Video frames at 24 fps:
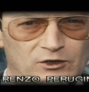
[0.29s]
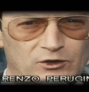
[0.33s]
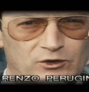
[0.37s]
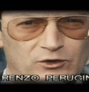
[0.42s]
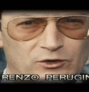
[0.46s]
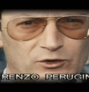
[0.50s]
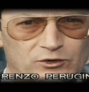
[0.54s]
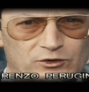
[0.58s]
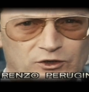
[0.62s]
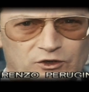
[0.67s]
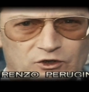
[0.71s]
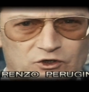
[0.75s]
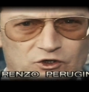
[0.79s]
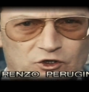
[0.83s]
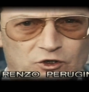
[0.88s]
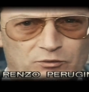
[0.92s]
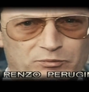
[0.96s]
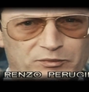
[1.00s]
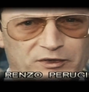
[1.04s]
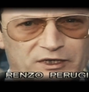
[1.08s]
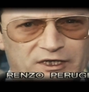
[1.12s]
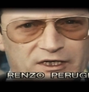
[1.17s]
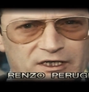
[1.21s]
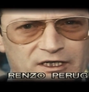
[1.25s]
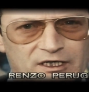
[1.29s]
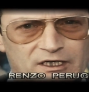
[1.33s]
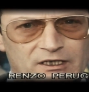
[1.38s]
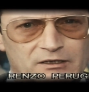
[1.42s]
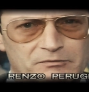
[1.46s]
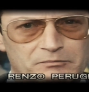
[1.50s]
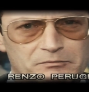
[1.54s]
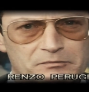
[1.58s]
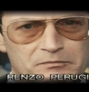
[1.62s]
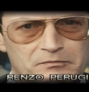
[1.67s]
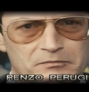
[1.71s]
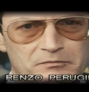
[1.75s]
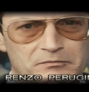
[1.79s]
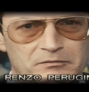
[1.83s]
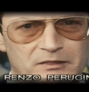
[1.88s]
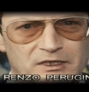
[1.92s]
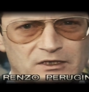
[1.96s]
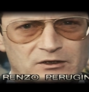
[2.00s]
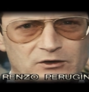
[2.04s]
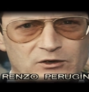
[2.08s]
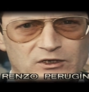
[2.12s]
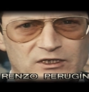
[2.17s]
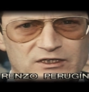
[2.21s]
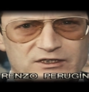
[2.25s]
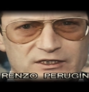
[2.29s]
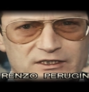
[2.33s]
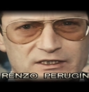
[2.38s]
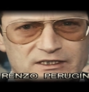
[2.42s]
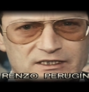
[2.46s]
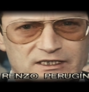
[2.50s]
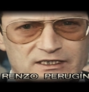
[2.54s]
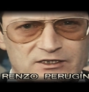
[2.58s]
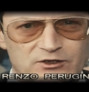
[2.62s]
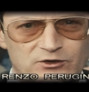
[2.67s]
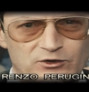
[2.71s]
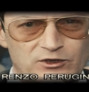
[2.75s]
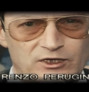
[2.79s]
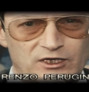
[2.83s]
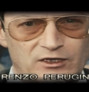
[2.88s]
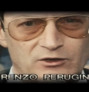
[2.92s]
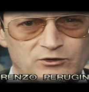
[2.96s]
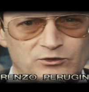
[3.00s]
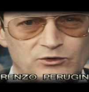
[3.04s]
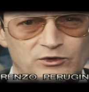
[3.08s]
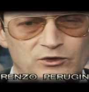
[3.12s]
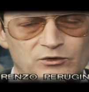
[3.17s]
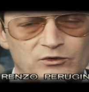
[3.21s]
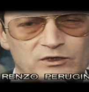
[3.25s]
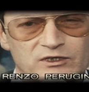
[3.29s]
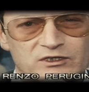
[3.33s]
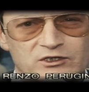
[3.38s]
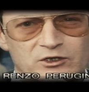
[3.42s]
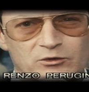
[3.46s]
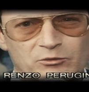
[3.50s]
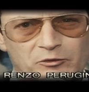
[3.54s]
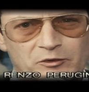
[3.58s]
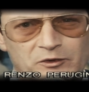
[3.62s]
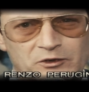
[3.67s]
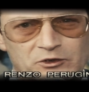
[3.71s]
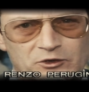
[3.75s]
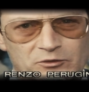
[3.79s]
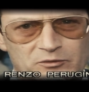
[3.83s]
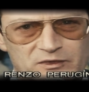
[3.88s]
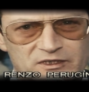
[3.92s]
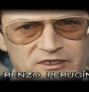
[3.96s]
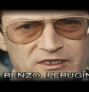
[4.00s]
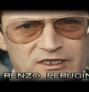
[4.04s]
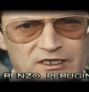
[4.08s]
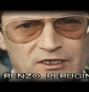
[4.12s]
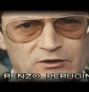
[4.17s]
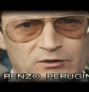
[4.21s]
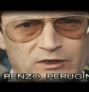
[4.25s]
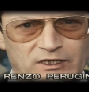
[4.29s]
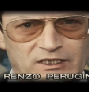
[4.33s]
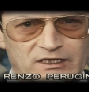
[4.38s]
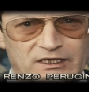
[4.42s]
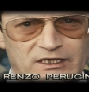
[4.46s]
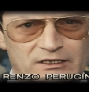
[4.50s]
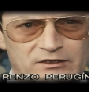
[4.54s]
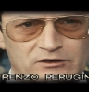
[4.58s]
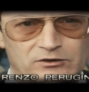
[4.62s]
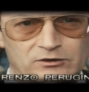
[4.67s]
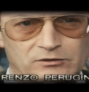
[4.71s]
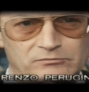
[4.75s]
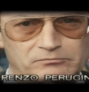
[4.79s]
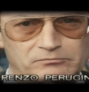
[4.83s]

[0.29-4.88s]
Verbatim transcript: Non so perché, ma ho la sensazione che tu in questo momento mi stia guardando.